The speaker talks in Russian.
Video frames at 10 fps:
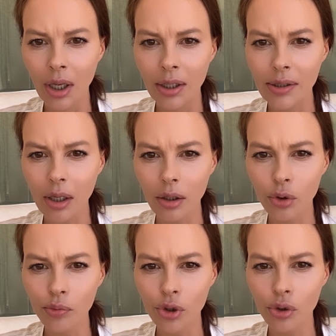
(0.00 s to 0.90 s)
Стала
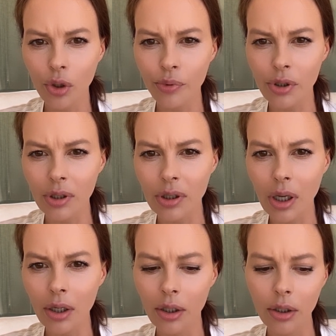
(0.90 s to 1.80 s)
думать, что я просто
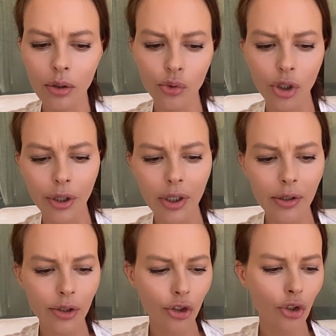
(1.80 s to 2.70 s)
старая, и это уже
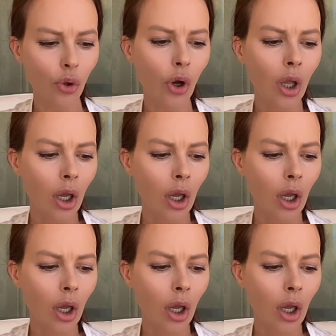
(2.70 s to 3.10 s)
конец, тяжело.